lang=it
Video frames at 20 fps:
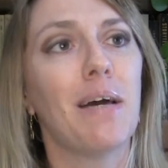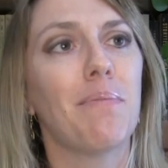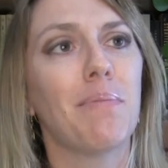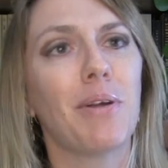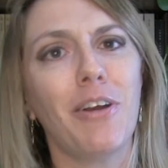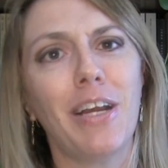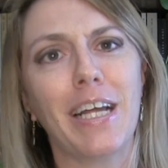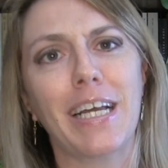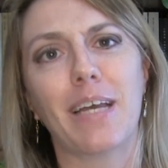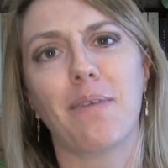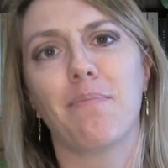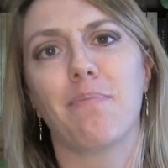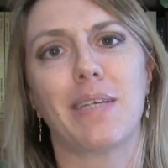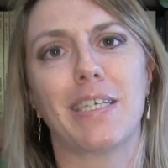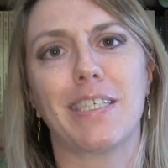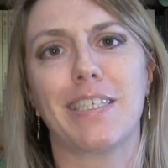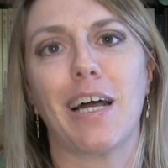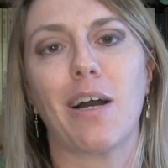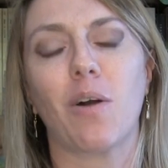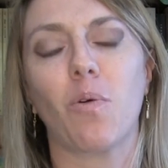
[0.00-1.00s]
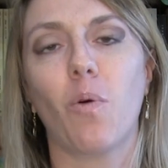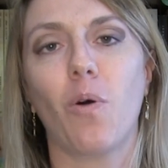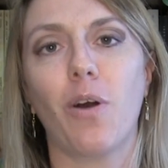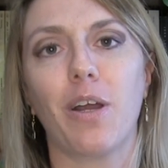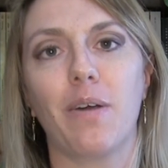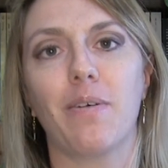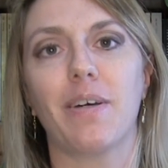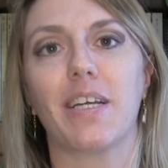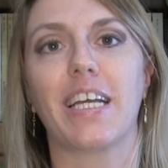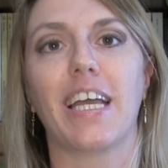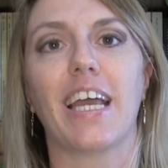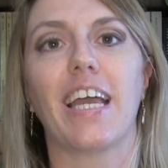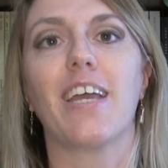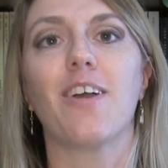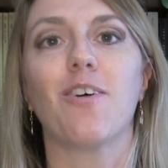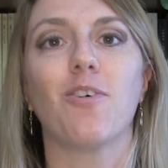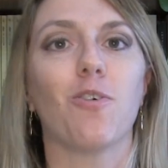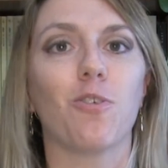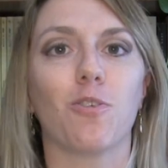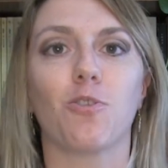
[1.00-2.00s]
ma non è che mi sta a cuore perché
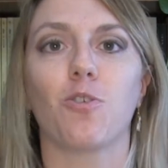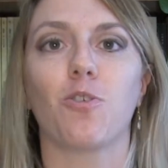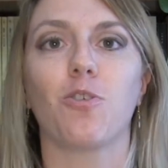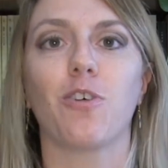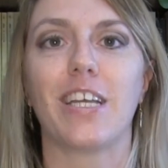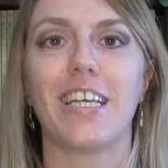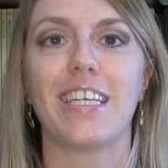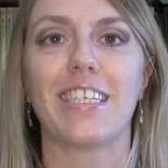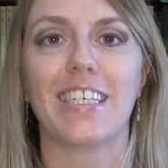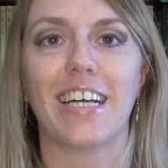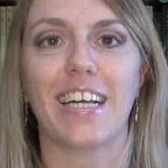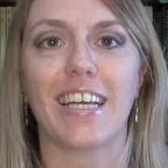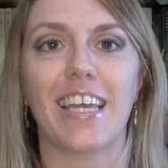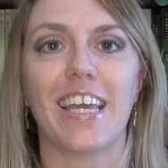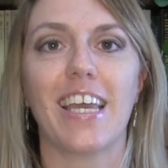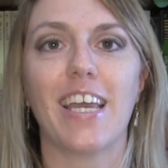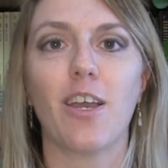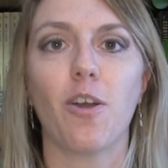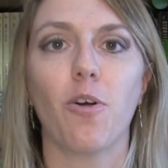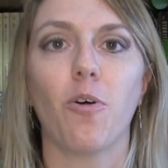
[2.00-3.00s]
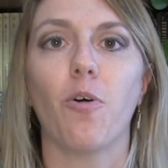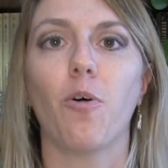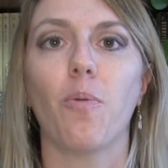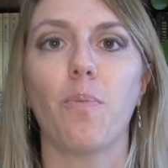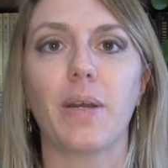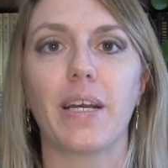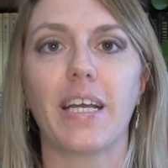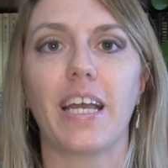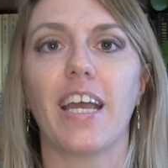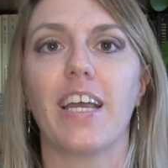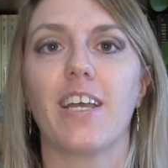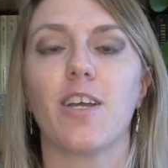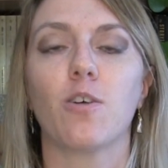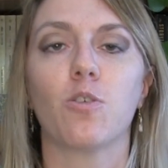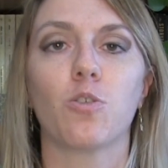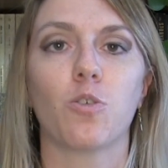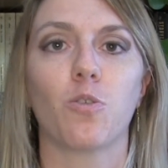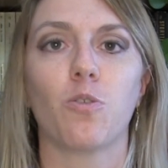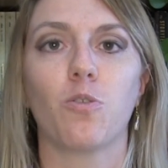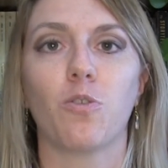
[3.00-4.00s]
io sono chissà chi o perché
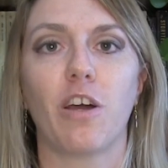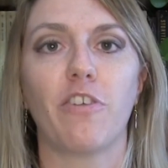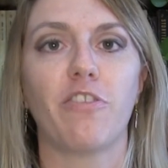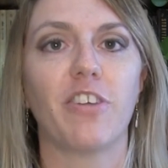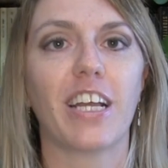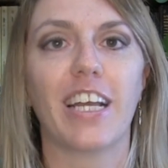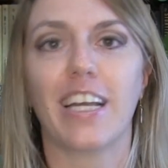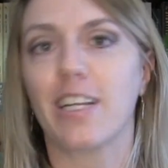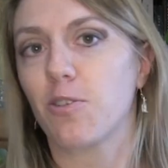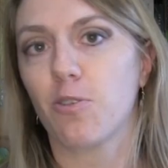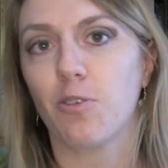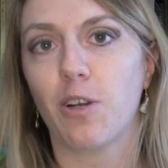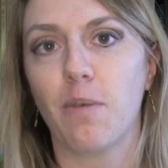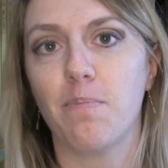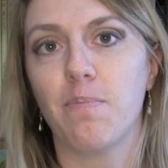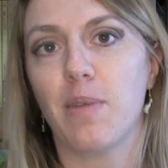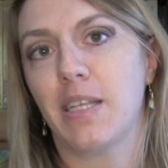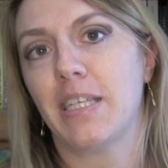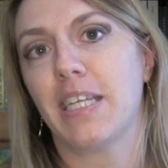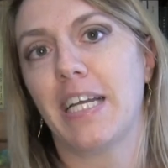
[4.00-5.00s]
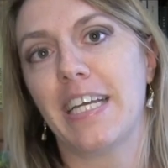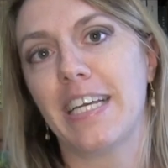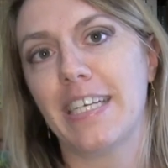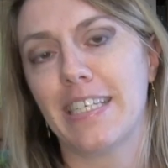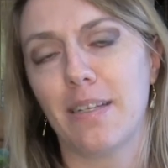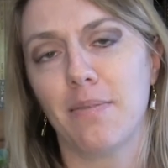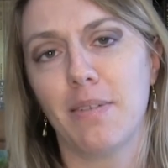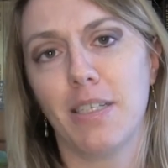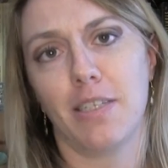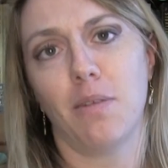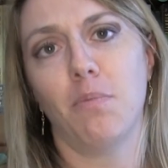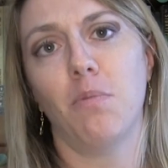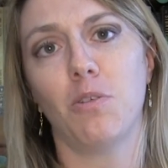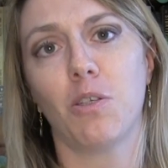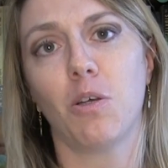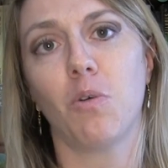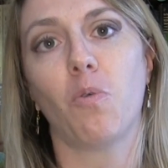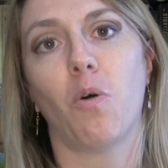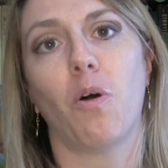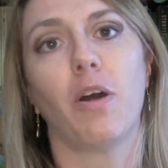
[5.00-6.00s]
io sono una fricchettona ambientalista, mi sta
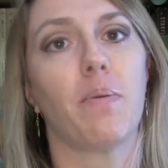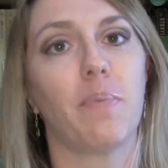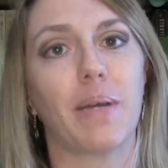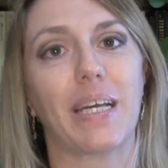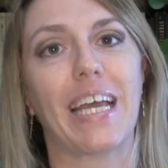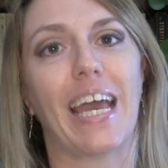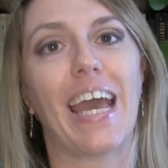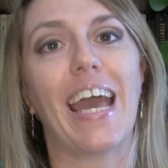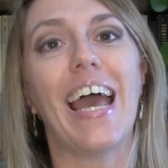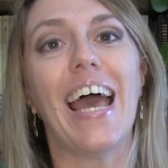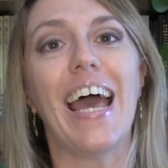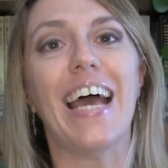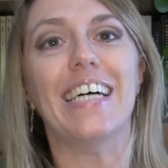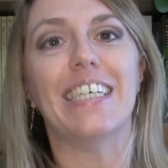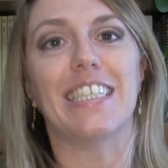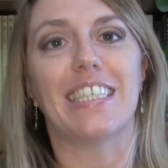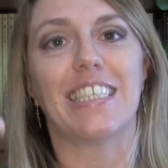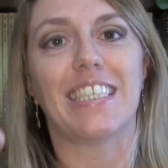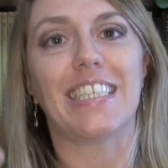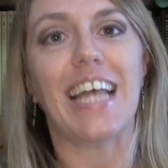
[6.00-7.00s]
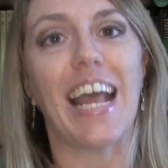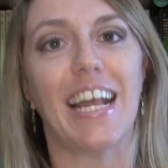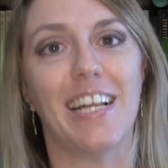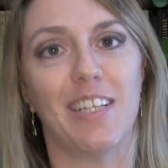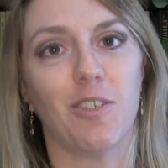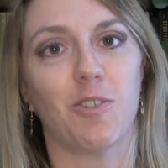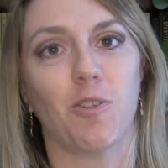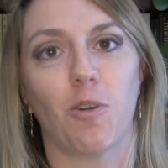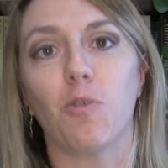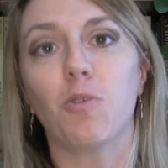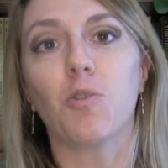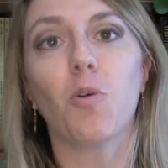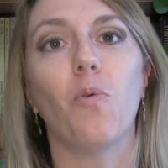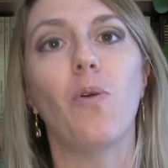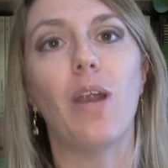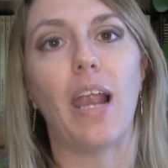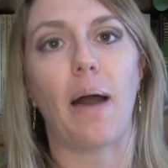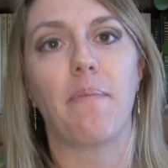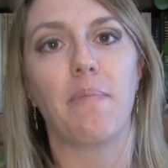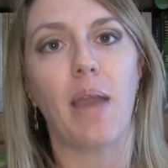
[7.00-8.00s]
molto a cuore perché sento
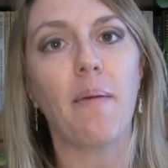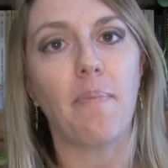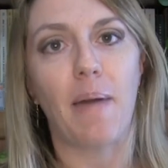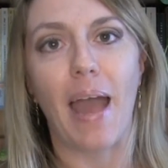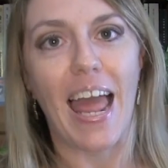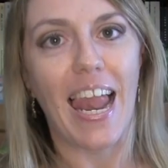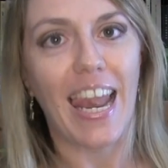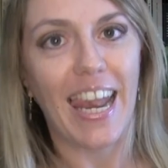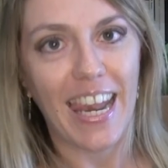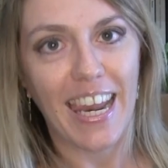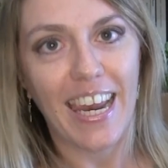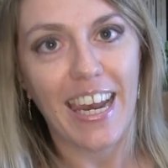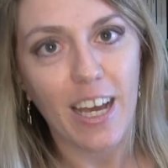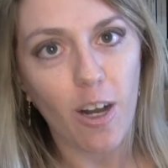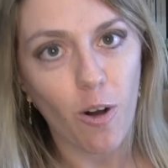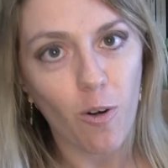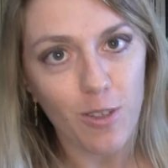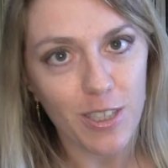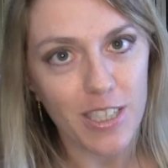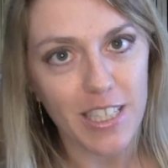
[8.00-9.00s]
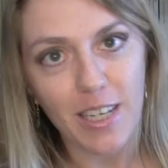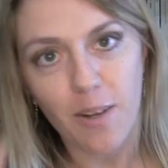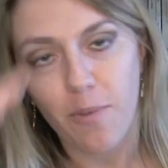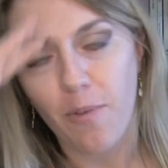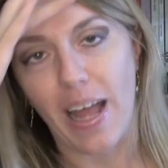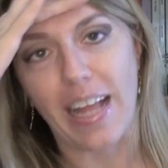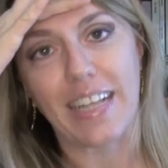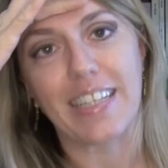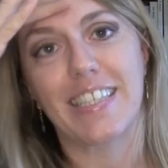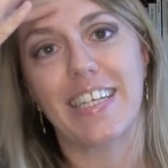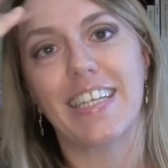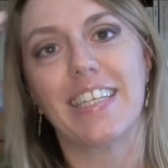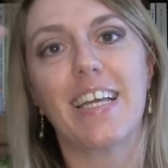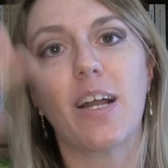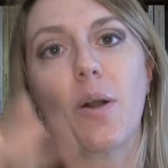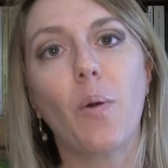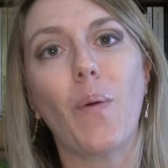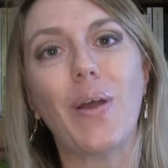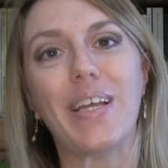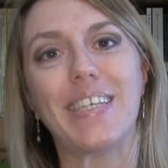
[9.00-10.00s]
sulla mia pelle le conseguenze
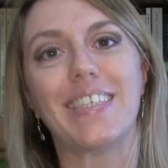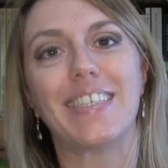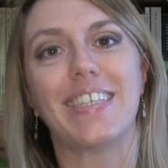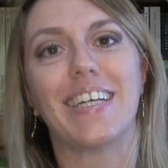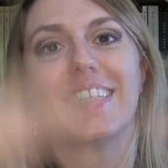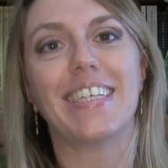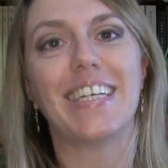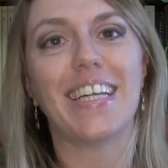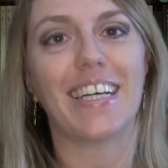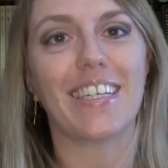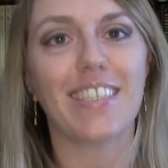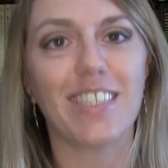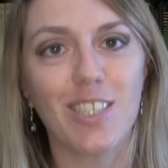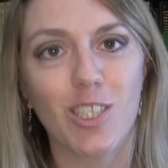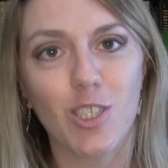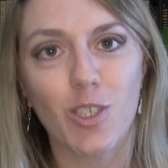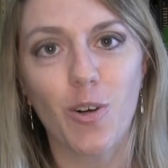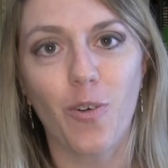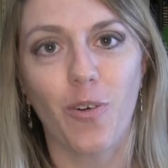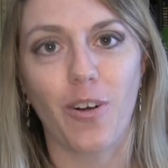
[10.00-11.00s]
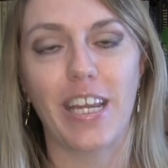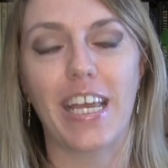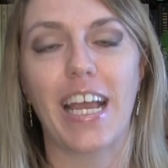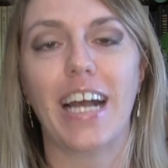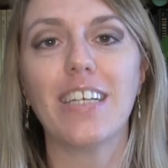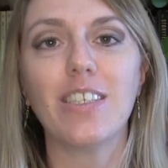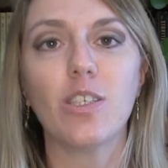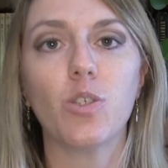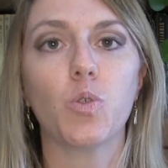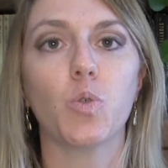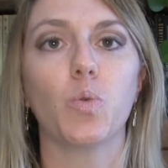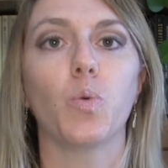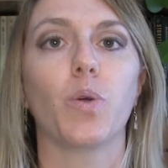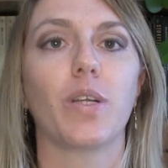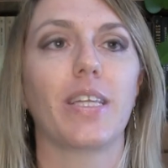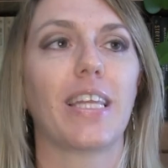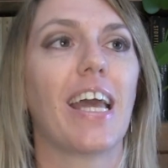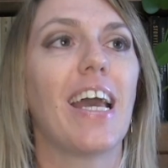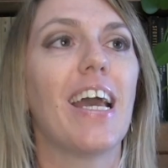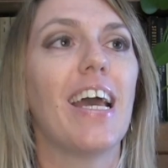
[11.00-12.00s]
di queste direzioni
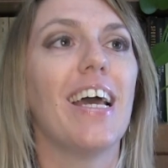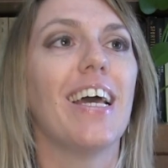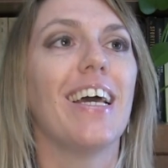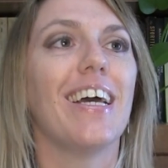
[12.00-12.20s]
assurde